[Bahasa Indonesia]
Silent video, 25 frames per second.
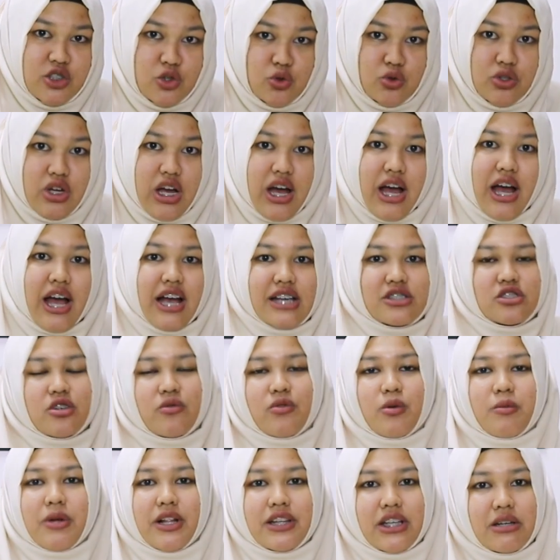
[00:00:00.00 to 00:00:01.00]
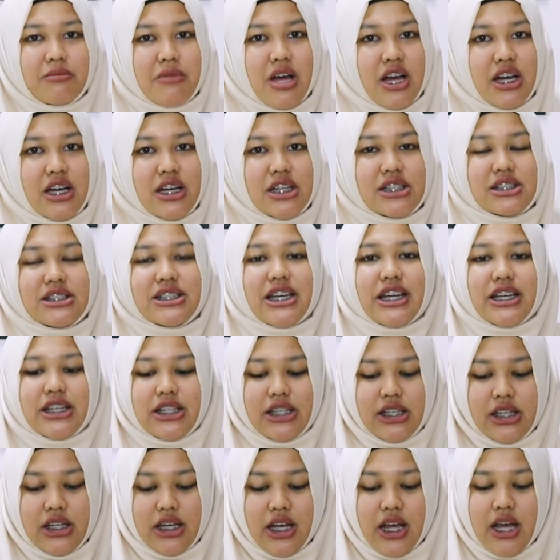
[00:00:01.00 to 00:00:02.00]
juga khas Oppo Maltin banget
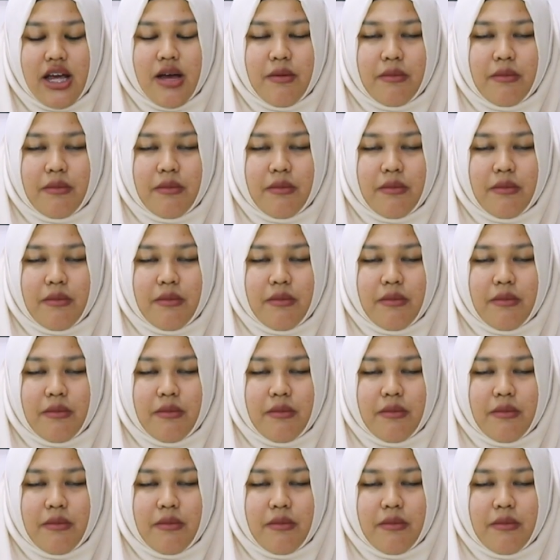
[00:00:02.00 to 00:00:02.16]
jadi